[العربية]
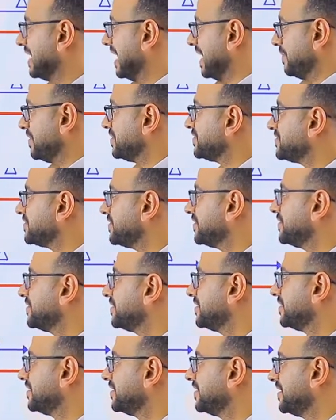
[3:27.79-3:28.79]
يا
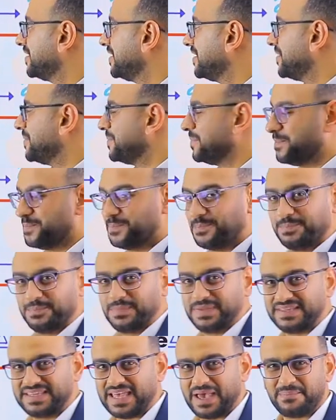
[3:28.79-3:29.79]
مستر
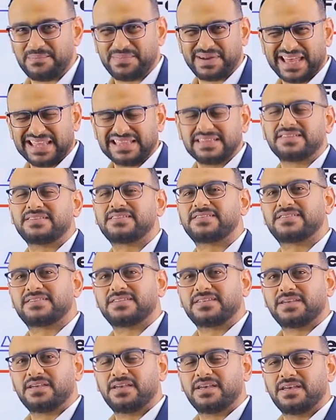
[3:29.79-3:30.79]
مين ده
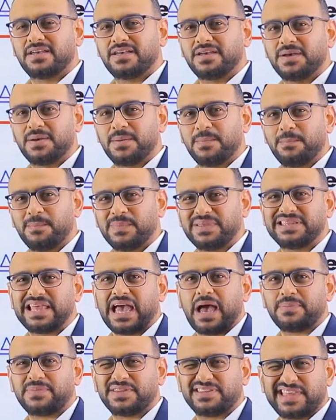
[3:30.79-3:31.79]
برنس مين
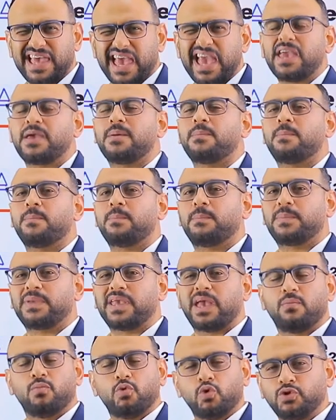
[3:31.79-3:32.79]
ده عبد الدايم
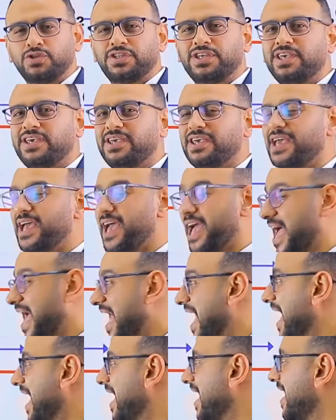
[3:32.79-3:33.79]
يا مودي
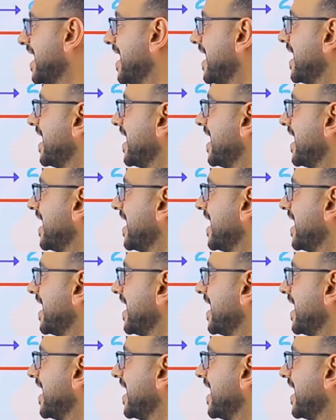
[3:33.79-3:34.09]
ها